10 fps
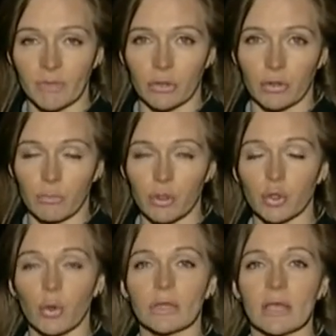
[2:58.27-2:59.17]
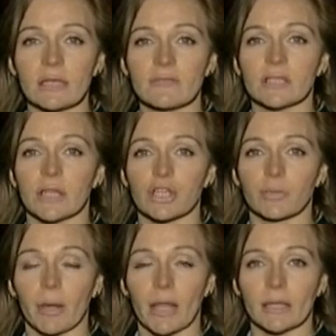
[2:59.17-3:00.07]
которому еще год назад все стражи
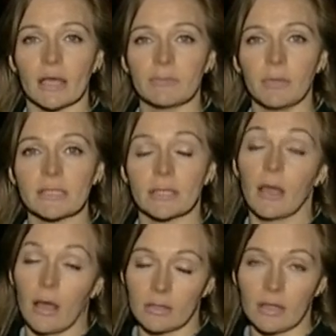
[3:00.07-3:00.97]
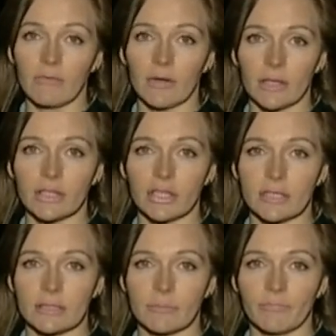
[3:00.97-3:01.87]
порядка «Асбеста» отдавали
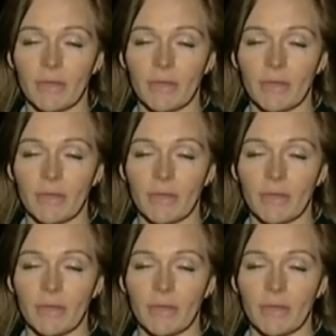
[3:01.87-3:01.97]
честь.